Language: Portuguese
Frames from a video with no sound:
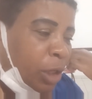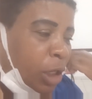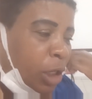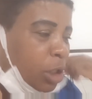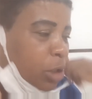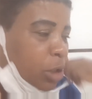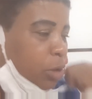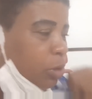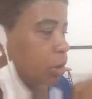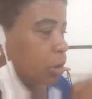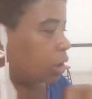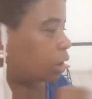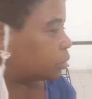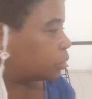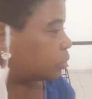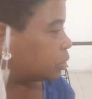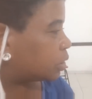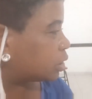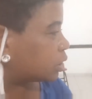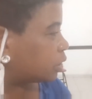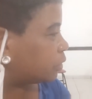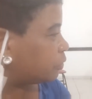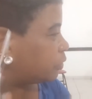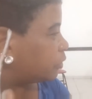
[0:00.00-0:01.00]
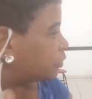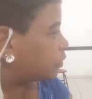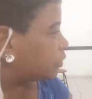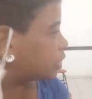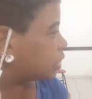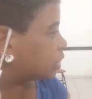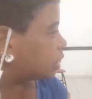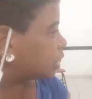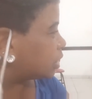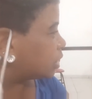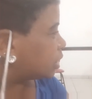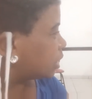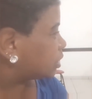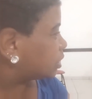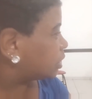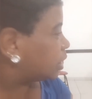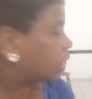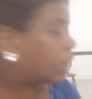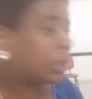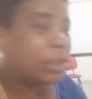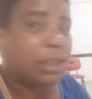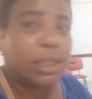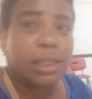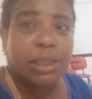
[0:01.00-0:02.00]
E outra coisa que eu vou fazer essa,
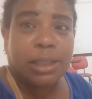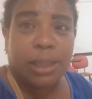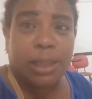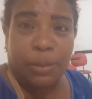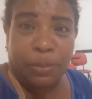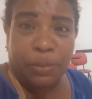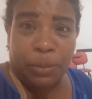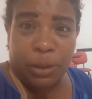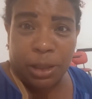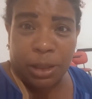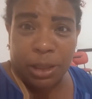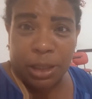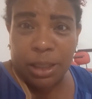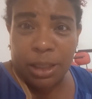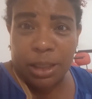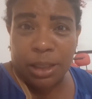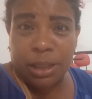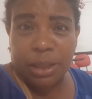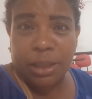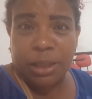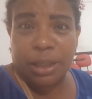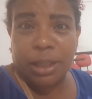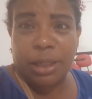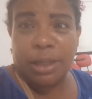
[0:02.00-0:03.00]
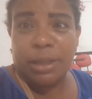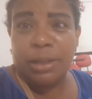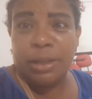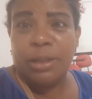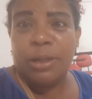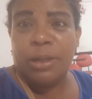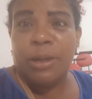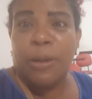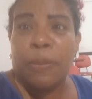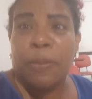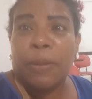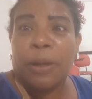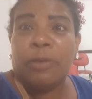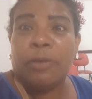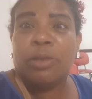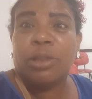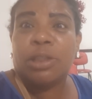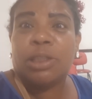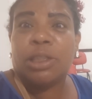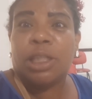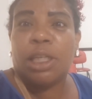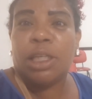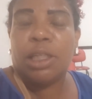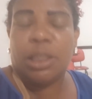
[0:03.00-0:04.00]
essa semana ainda para
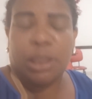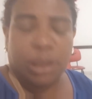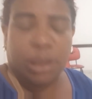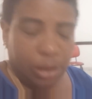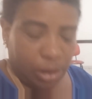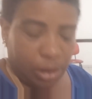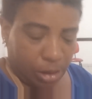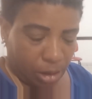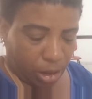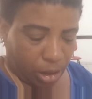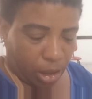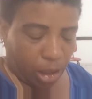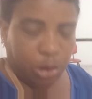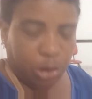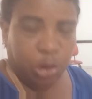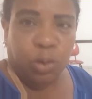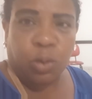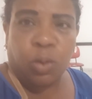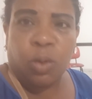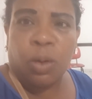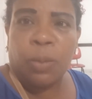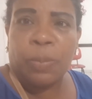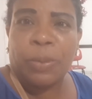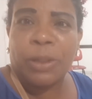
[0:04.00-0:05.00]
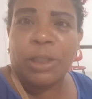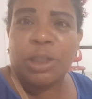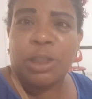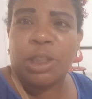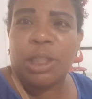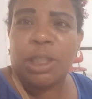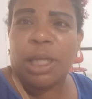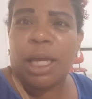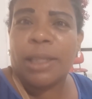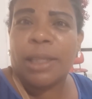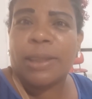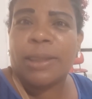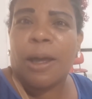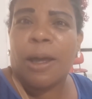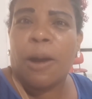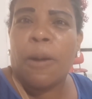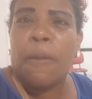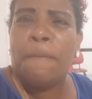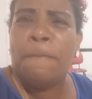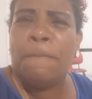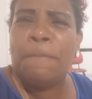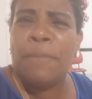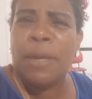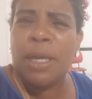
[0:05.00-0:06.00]
vocês, as compras de Natal
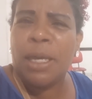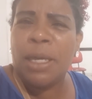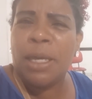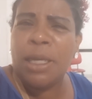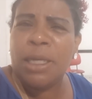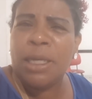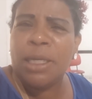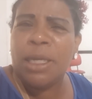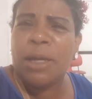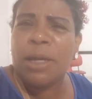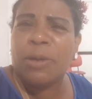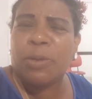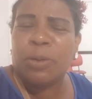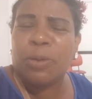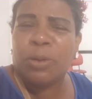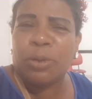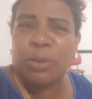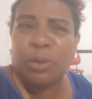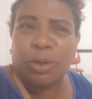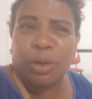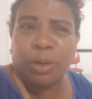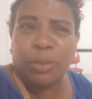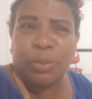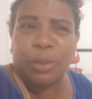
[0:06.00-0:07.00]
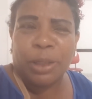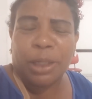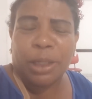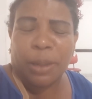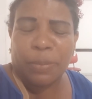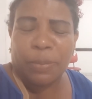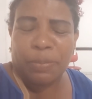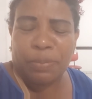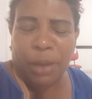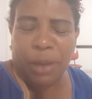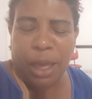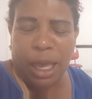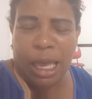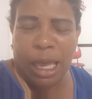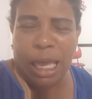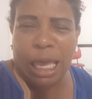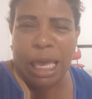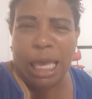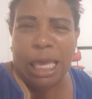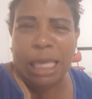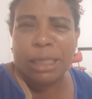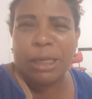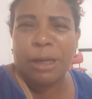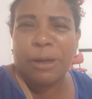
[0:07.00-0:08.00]
bem econômica,
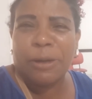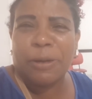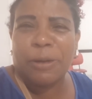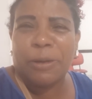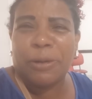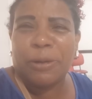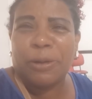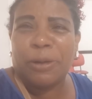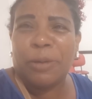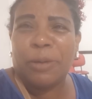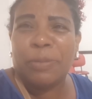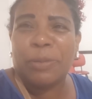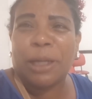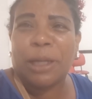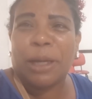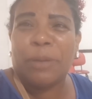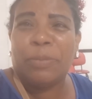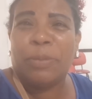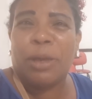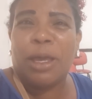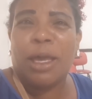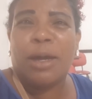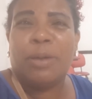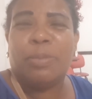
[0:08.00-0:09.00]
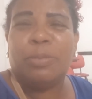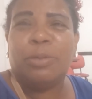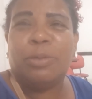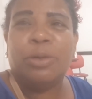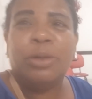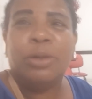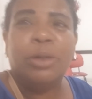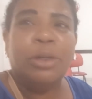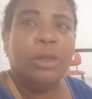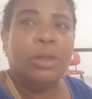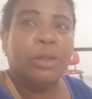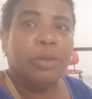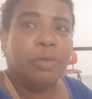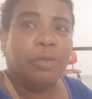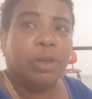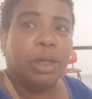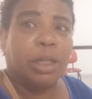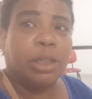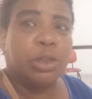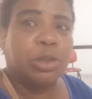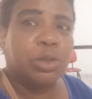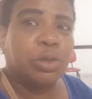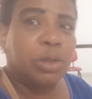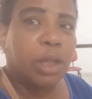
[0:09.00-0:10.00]
bem econômica mesmo.
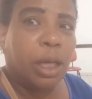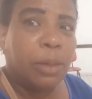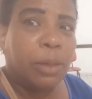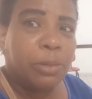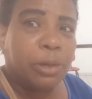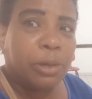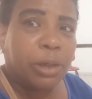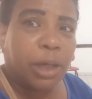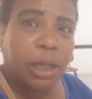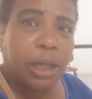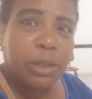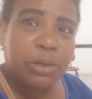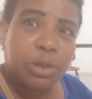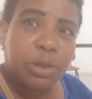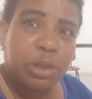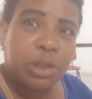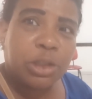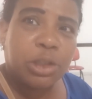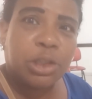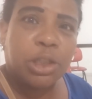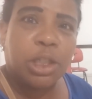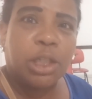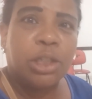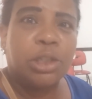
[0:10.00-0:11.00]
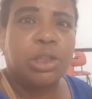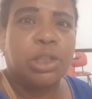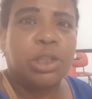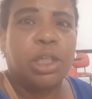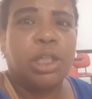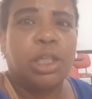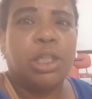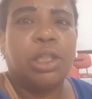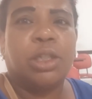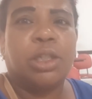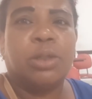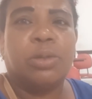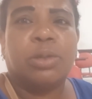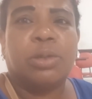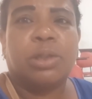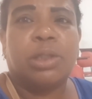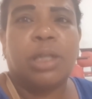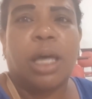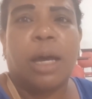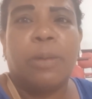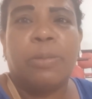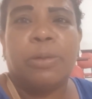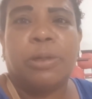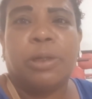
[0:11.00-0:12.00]
Vai ajudar um bocado de gente aí que não
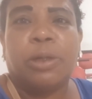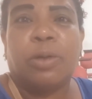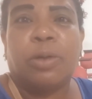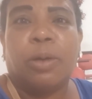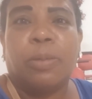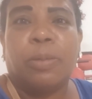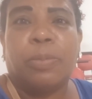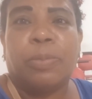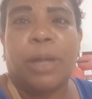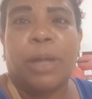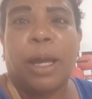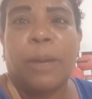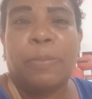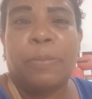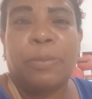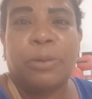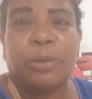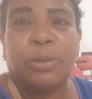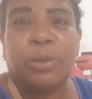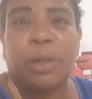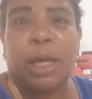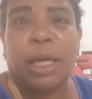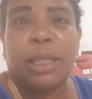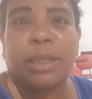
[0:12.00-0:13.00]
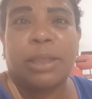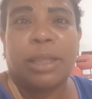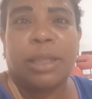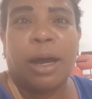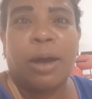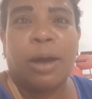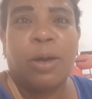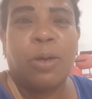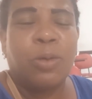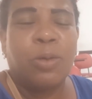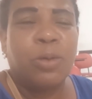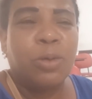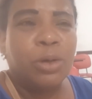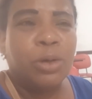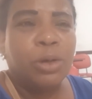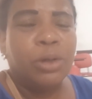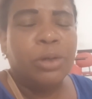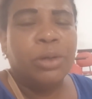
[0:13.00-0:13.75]
sabe o que comprar pro Natal.